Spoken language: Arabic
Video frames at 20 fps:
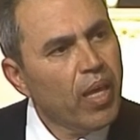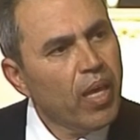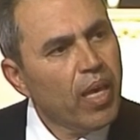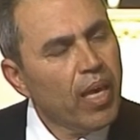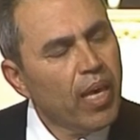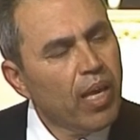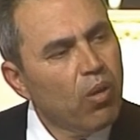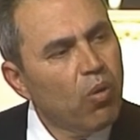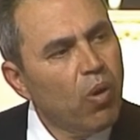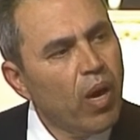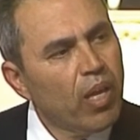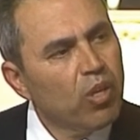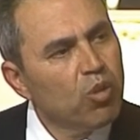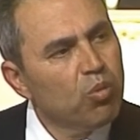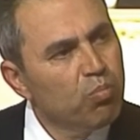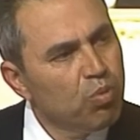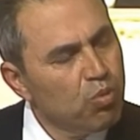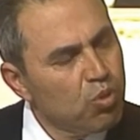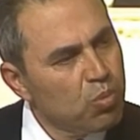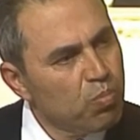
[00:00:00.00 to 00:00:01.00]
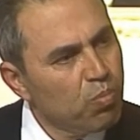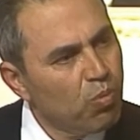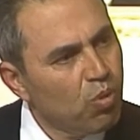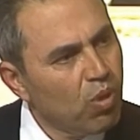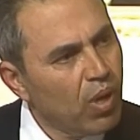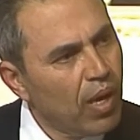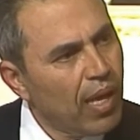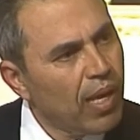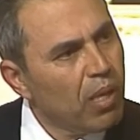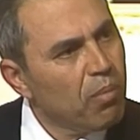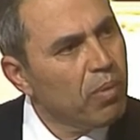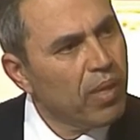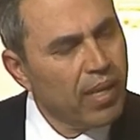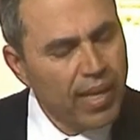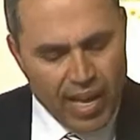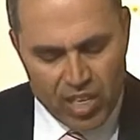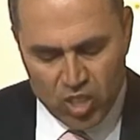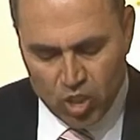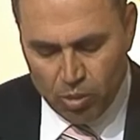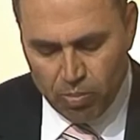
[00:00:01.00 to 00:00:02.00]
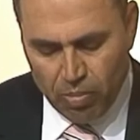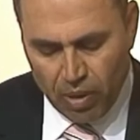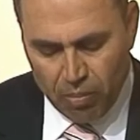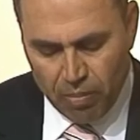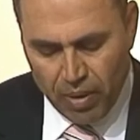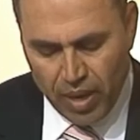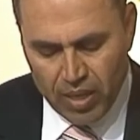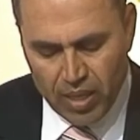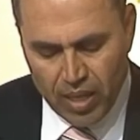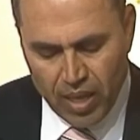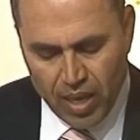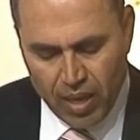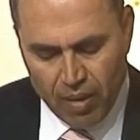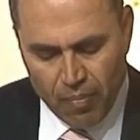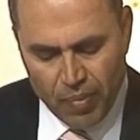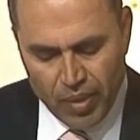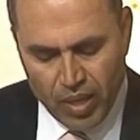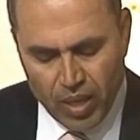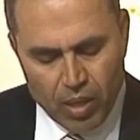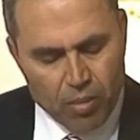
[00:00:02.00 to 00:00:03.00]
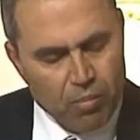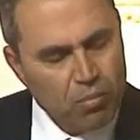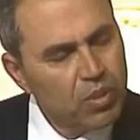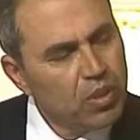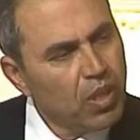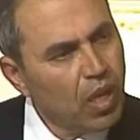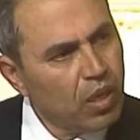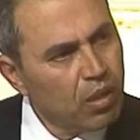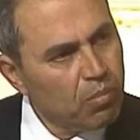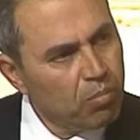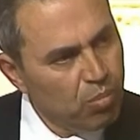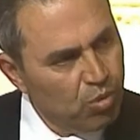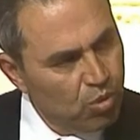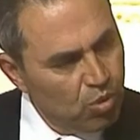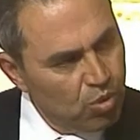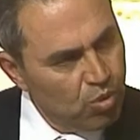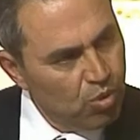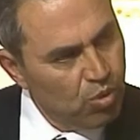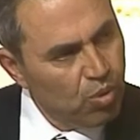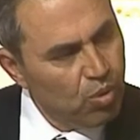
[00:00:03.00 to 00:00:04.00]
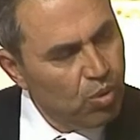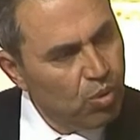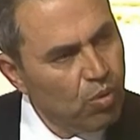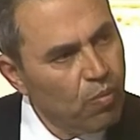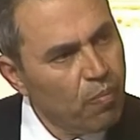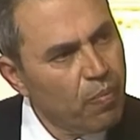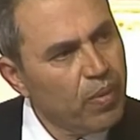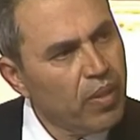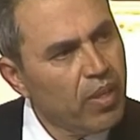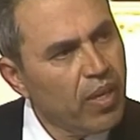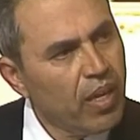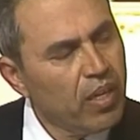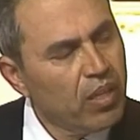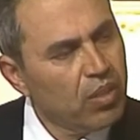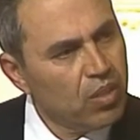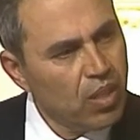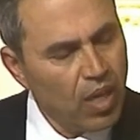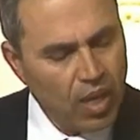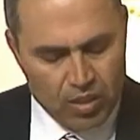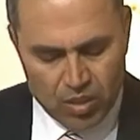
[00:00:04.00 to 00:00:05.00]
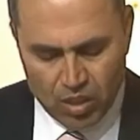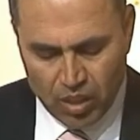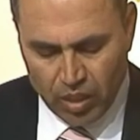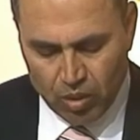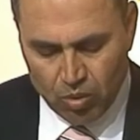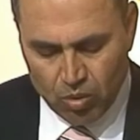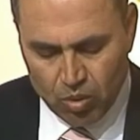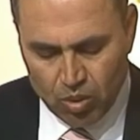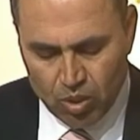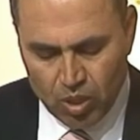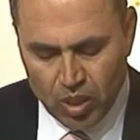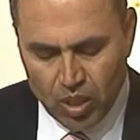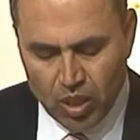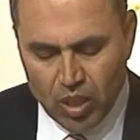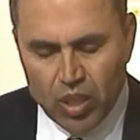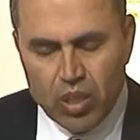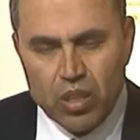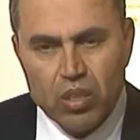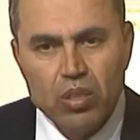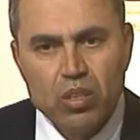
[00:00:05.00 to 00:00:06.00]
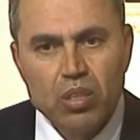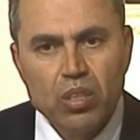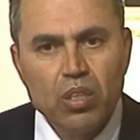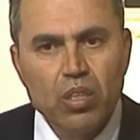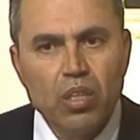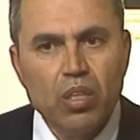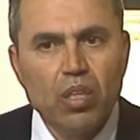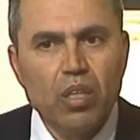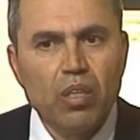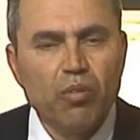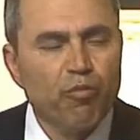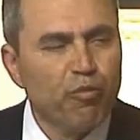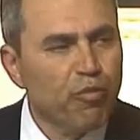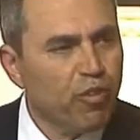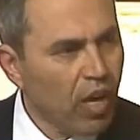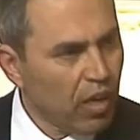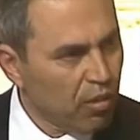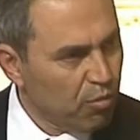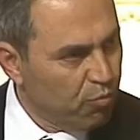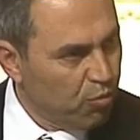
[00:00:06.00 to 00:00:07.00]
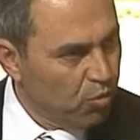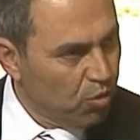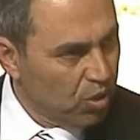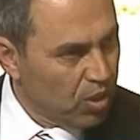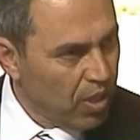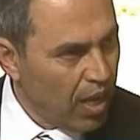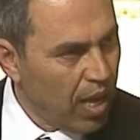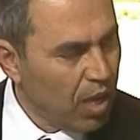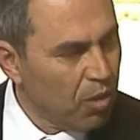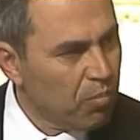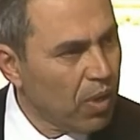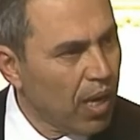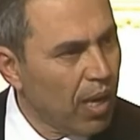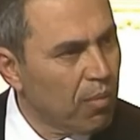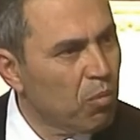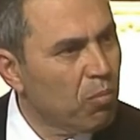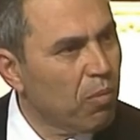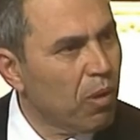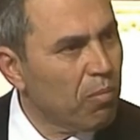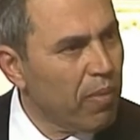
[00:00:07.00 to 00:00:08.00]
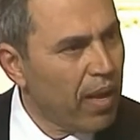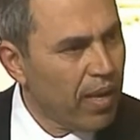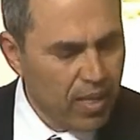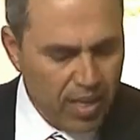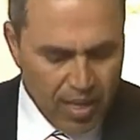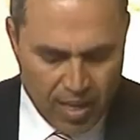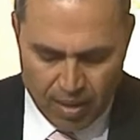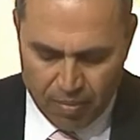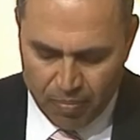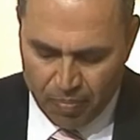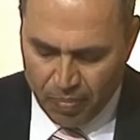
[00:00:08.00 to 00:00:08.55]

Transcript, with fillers: إلو هانو بوسبور غلبة ناجح بالمانيا مدربونويو يعني انترينور فرانكفورت تاخم رابو بالمانيا